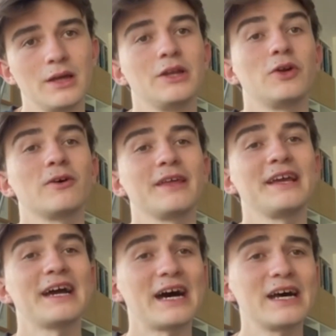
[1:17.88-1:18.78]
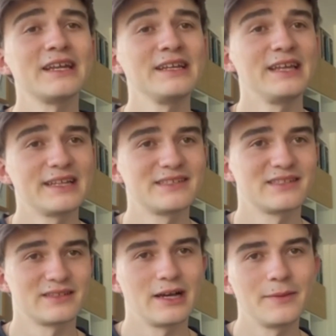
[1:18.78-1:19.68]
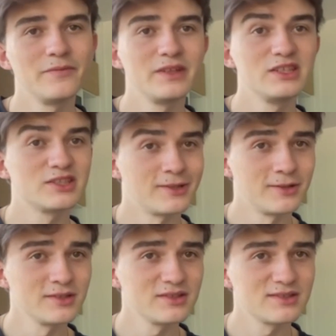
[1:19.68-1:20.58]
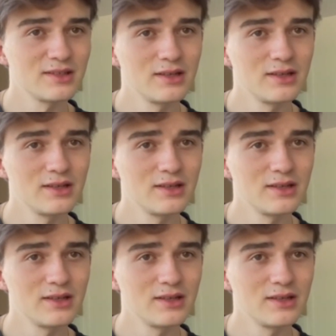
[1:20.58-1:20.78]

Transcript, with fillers: Doch gerade jetzt haben wir die Chance,